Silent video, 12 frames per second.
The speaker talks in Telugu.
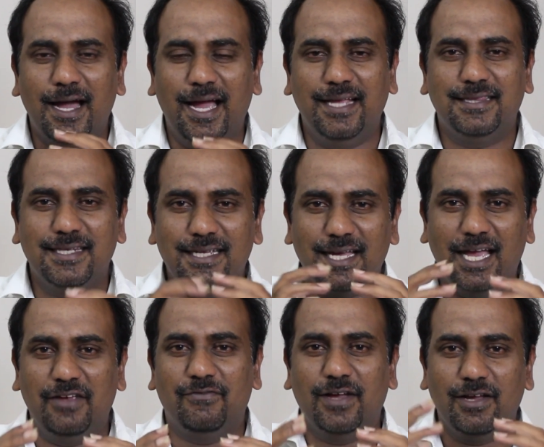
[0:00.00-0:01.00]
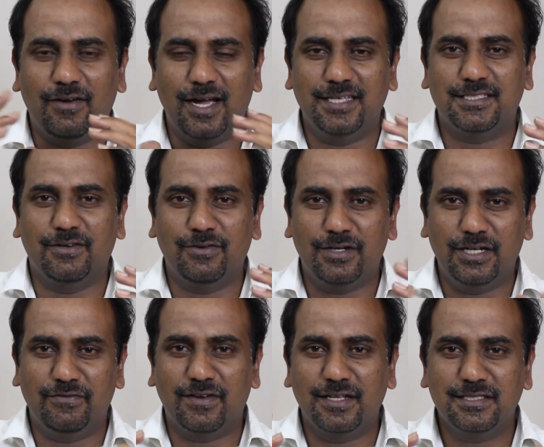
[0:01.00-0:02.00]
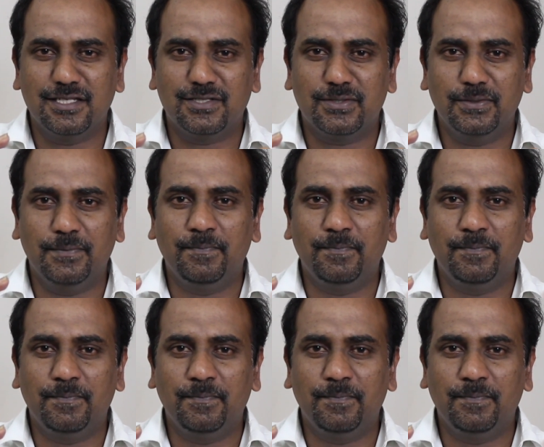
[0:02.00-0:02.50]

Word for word: ఐ త్రీ ఐ ఫైవ్ ఐ సెవెన్ డిఫరెన్సెస్